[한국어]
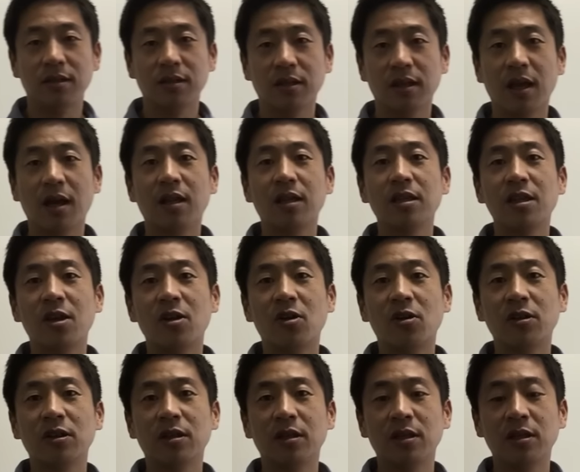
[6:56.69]
내가 니네
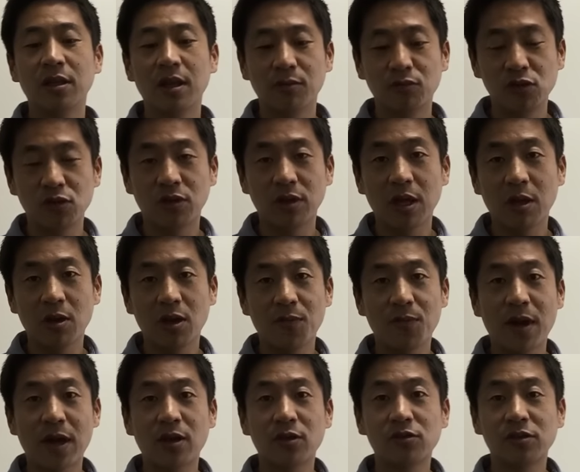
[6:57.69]
거 니네 물건 해외에
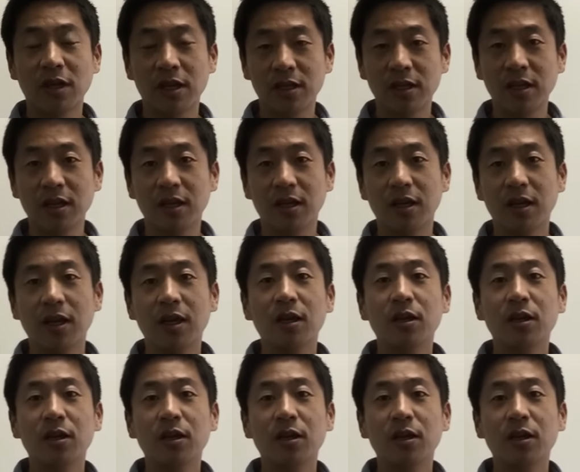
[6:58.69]
팔아줄 테니